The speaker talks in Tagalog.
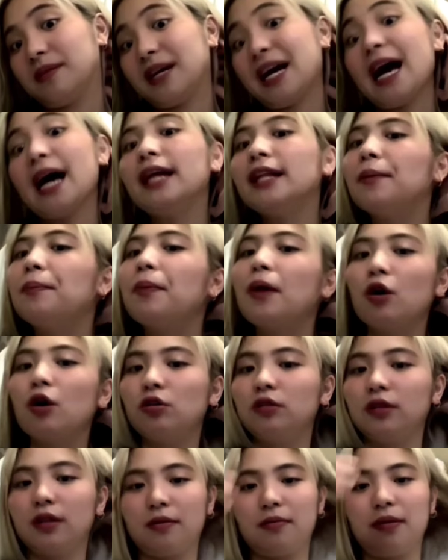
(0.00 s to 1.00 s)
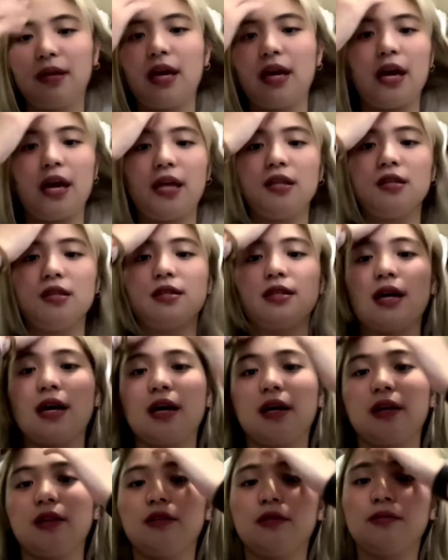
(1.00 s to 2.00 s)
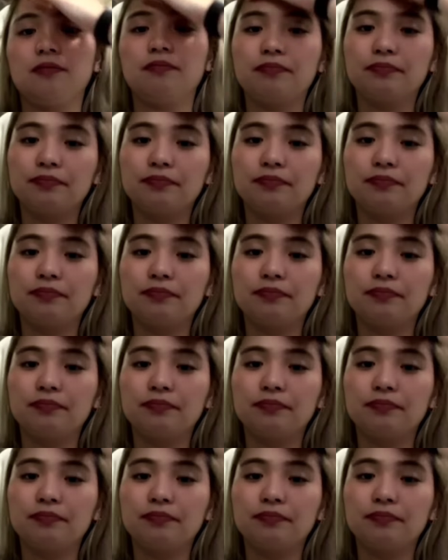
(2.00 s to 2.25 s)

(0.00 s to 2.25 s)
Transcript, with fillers: Maghahanap ako ng mag edit sa akin.